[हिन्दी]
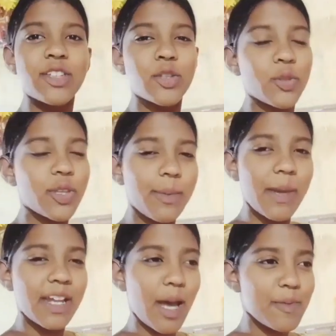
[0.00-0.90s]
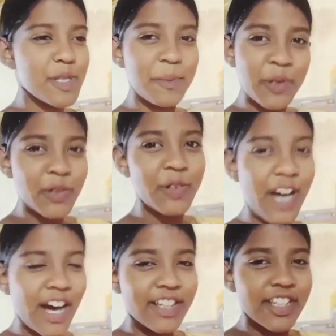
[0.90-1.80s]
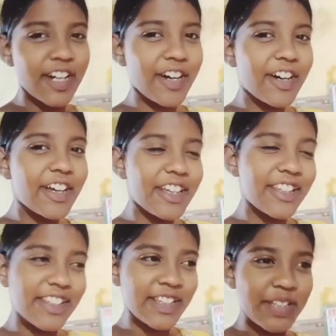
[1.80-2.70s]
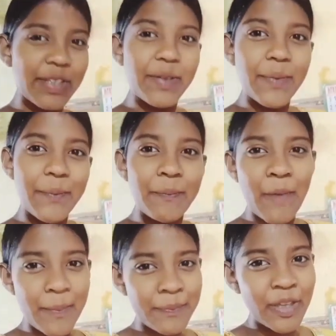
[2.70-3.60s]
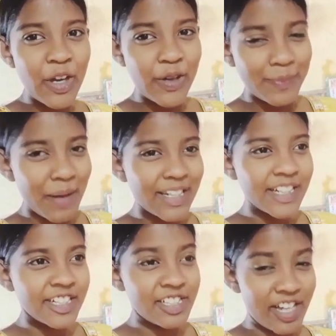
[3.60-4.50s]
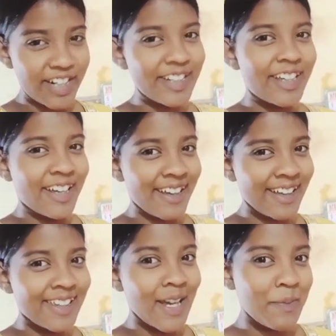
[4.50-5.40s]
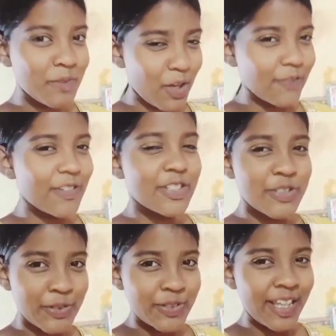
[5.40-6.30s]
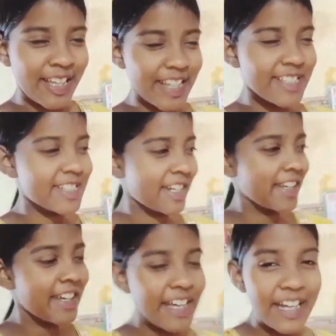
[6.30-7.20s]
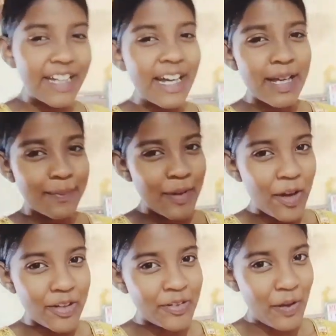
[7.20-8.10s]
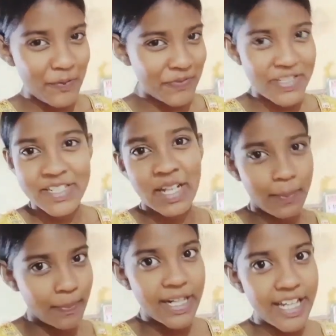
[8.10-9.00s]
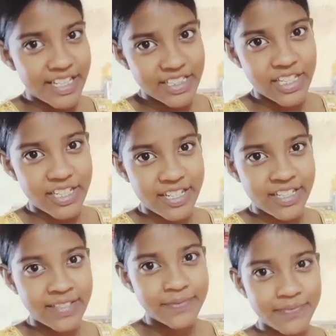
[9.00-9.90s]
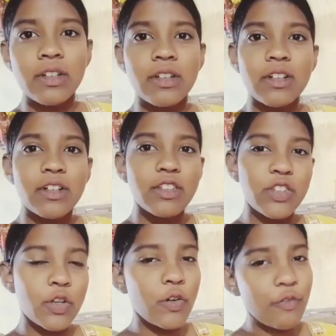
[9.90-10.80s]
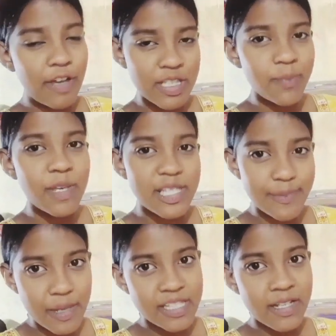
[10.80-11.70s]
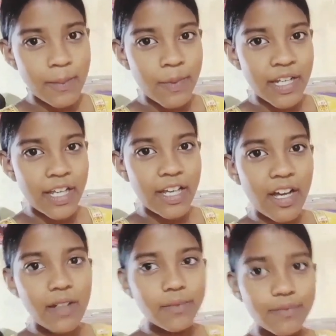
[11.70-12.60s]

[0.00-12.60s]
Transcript: क्योंकि मैंने आप सभी को कहा था कि मम्मी और मैंने डिसाइड किया है कि हम वेज छोड़ देंगे इसलिए घर में और वेज नहीं बनाया जा रहा है तो वेज में स्पेशल बनेगा